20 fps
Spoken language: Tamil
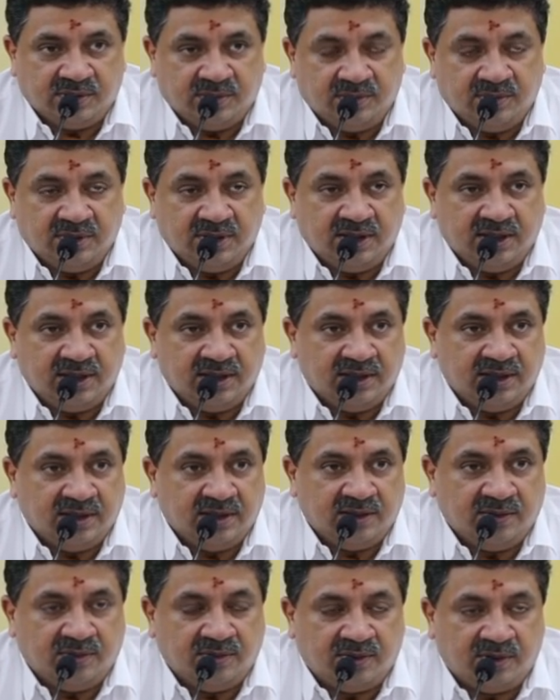சமுதாய
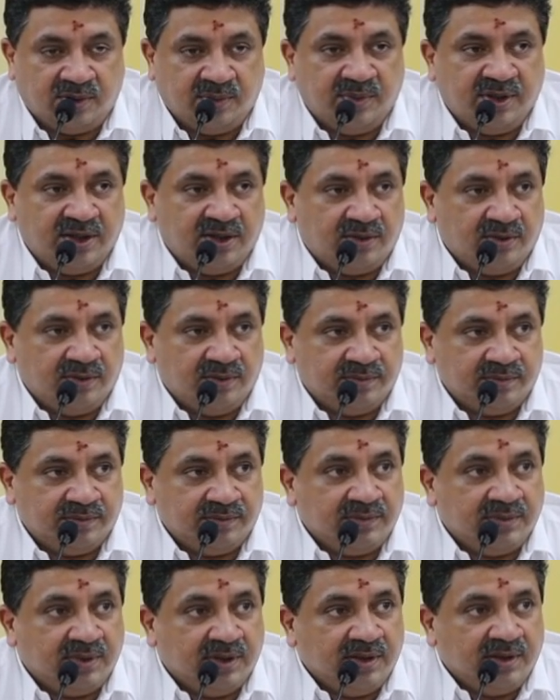ஒற்றுமைக்கும்
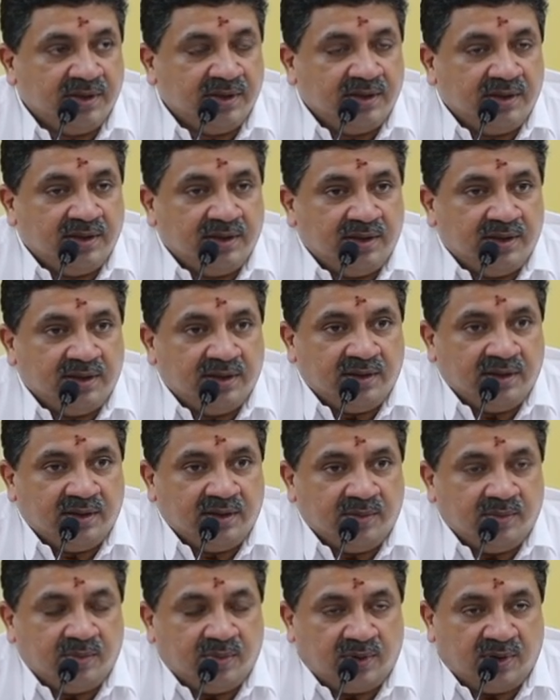
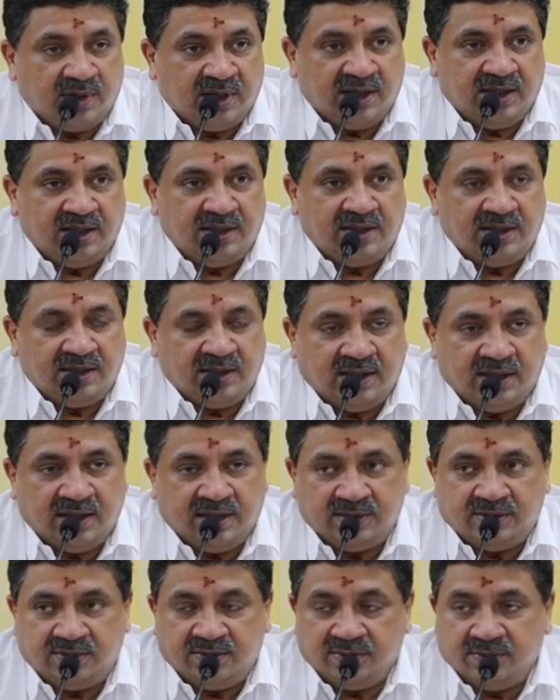பொருளாதார
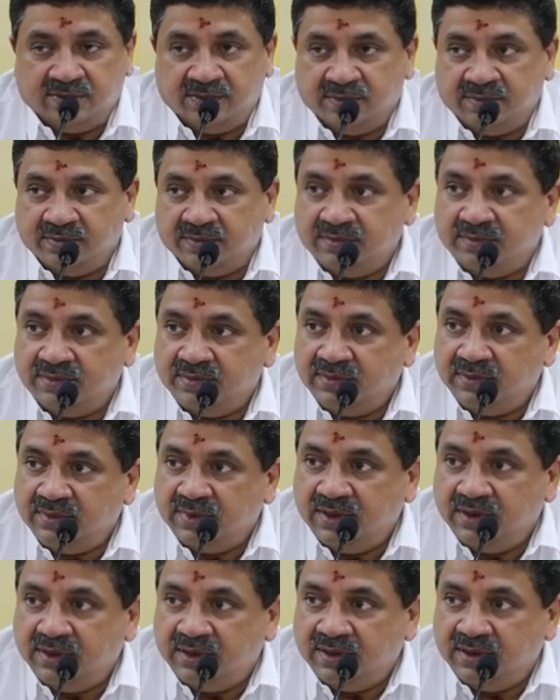நியாயத்துக்கும்
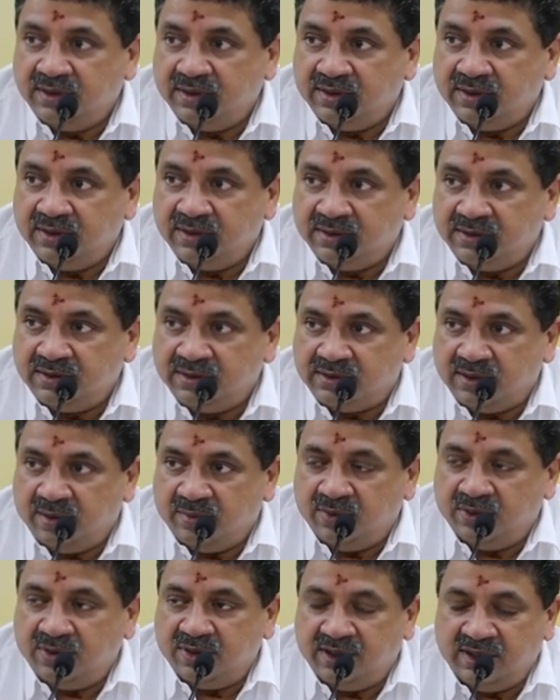
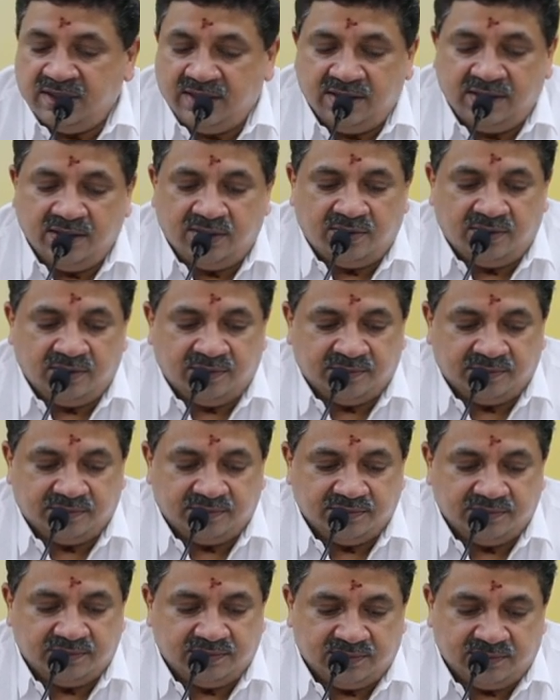சமூக நீதிக்கும்
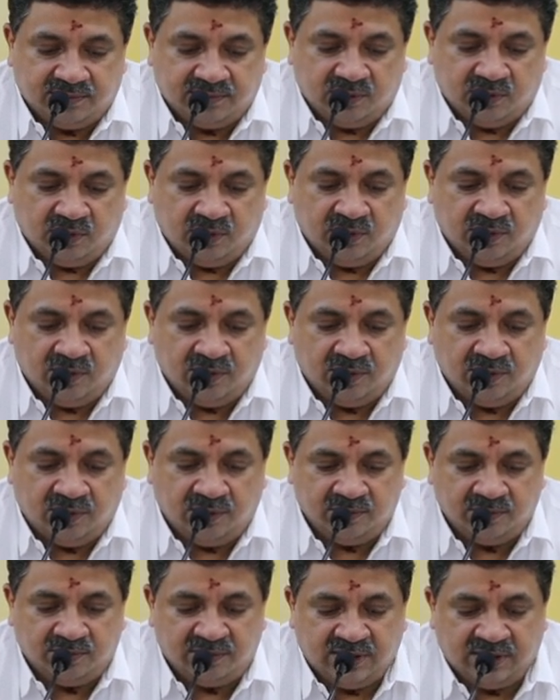
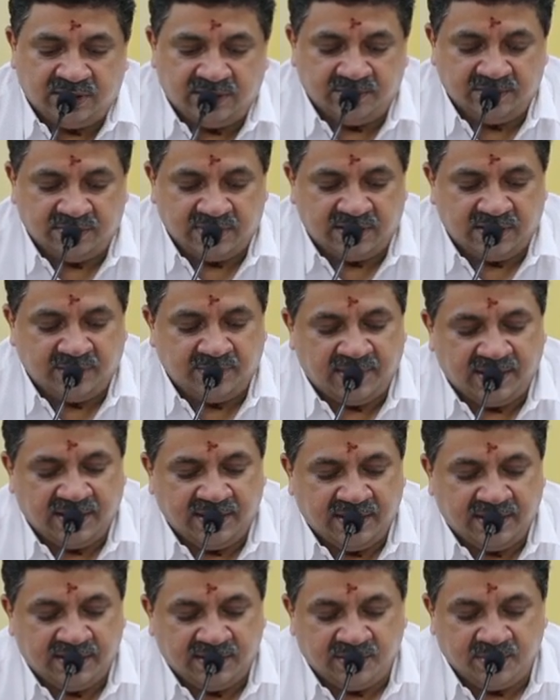ஒன்றொன்றும் திட்டம்
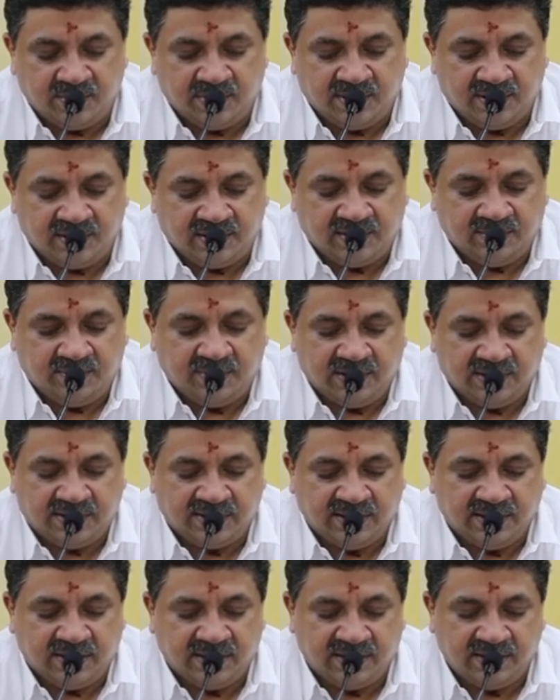திட்டமாக எடுத்து பா
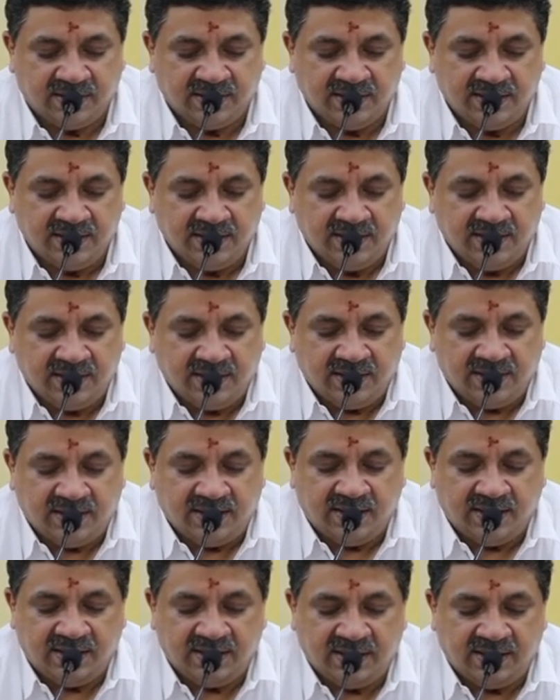பார்த்தால்
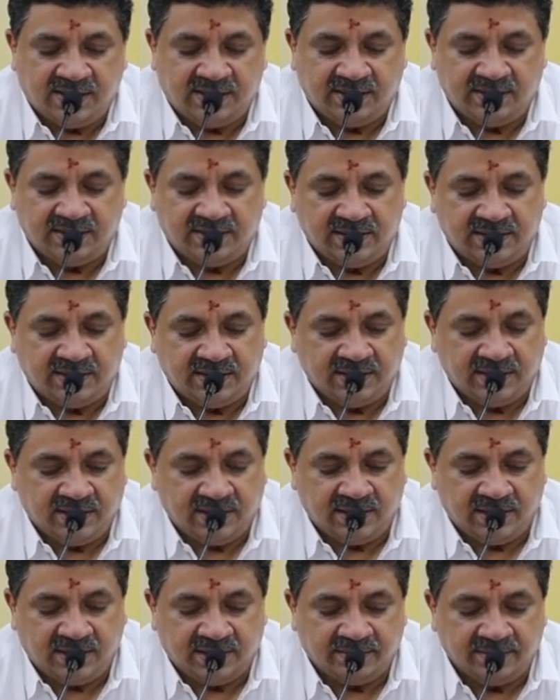எண்ணற்ற
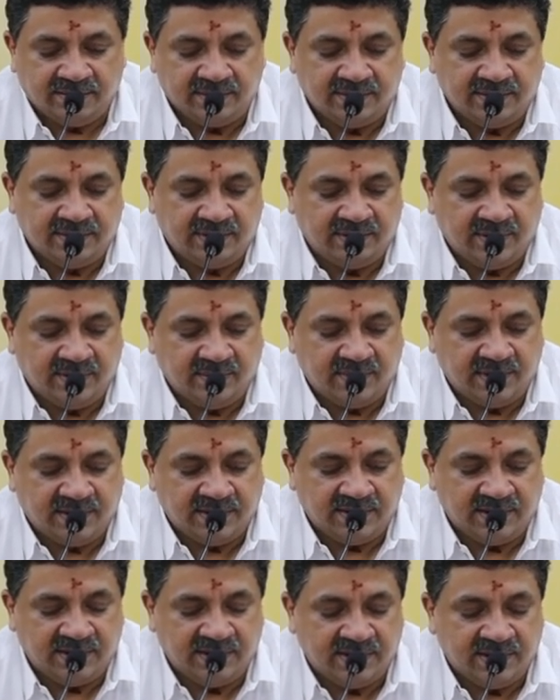திட்டங்கள் இந்த
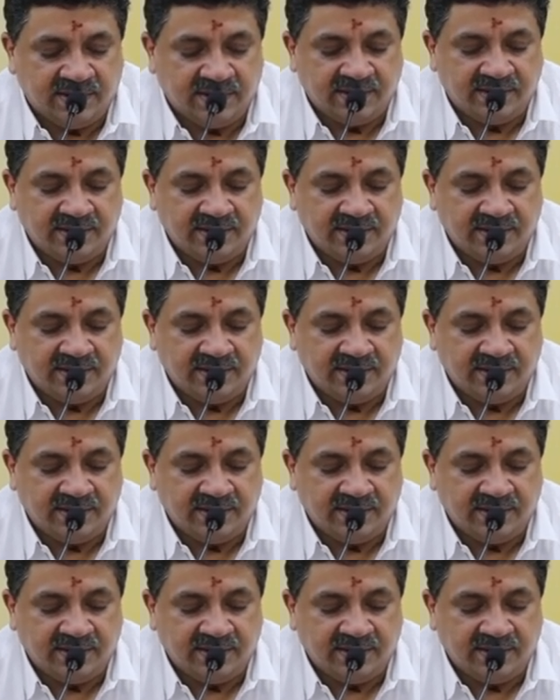மாதிரி